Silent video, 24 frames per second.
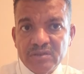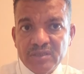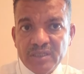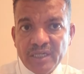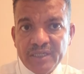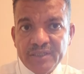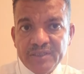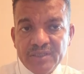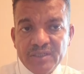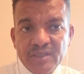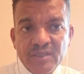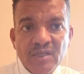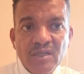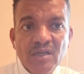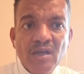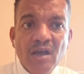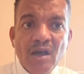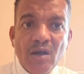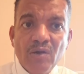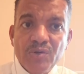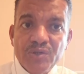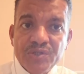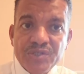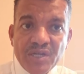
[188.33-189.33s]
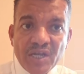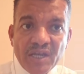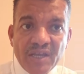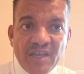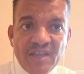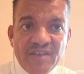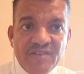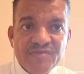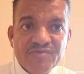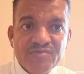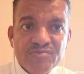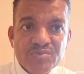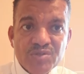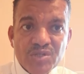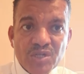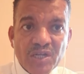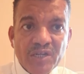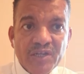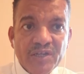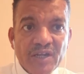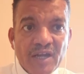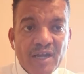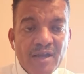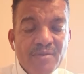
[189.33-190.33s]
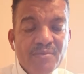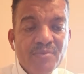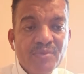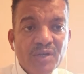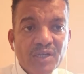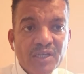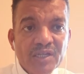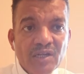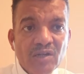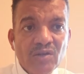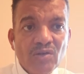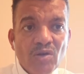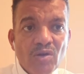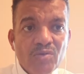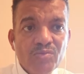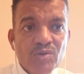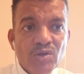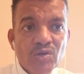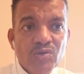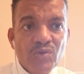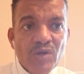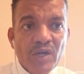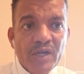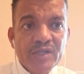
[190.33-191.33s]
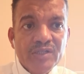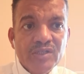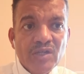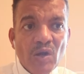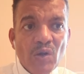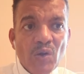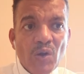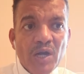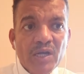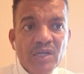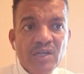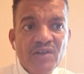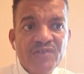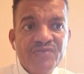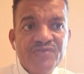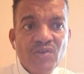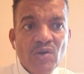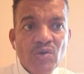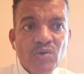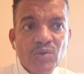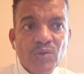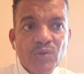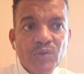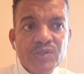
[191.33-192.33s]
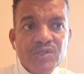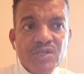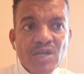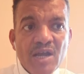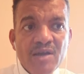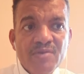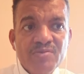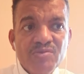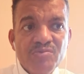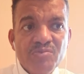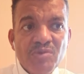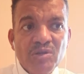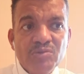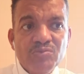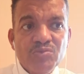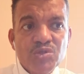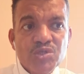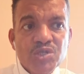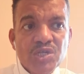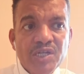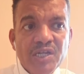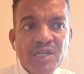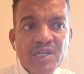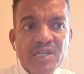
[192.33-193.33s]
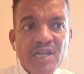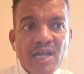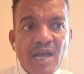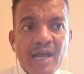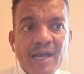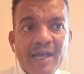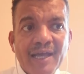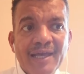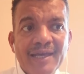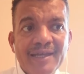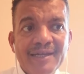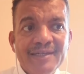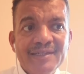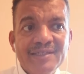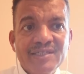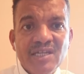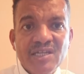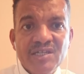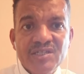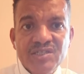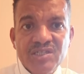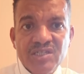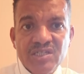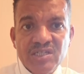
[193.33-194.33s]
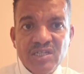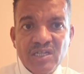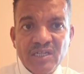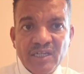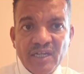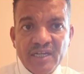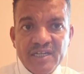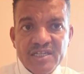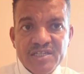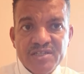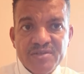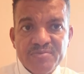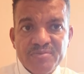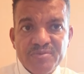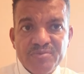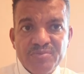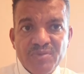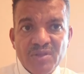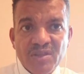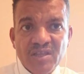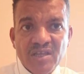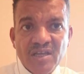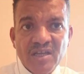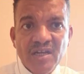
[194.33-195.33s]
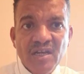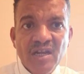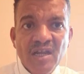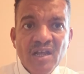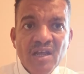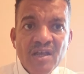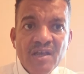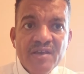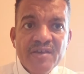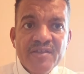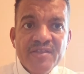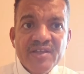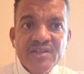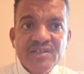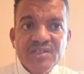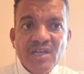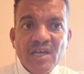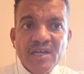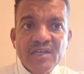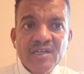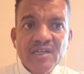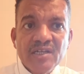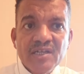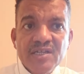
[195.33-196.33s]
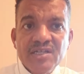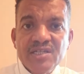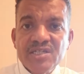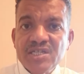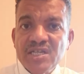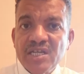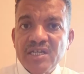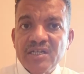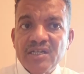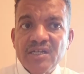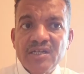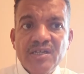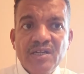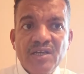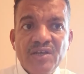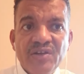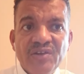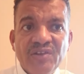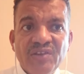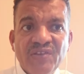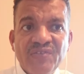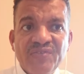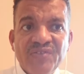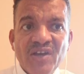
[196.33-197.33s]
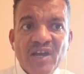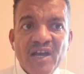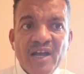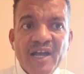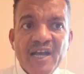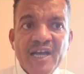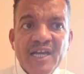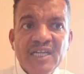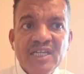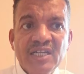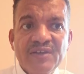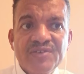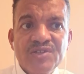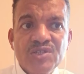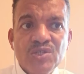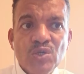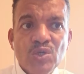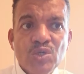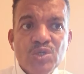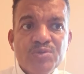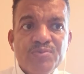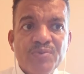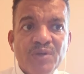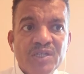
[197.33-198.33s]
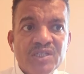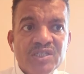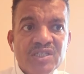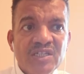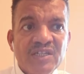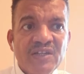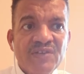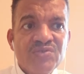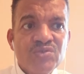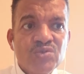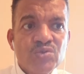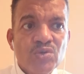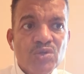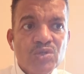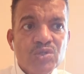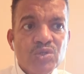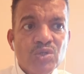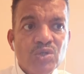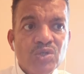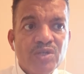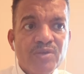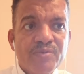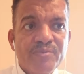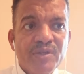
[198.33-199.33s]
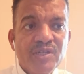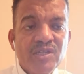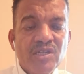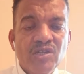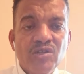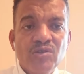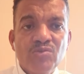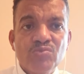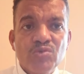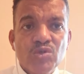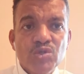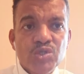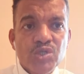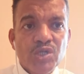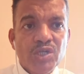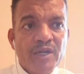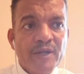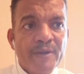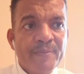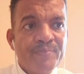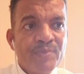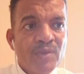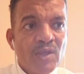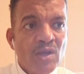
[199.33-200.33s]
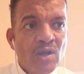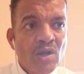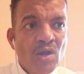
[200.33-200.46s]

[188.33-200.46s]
يعني أو التكيف بشكل عام خلال عمر واحد أو على الفور ويتعامل مع المشكلات الأقل تهديدا على سبيل المثال إذا انتقل الإنسان إلى ارتفاع أعلى سيصبح التنفس والجهد البدني مشكلة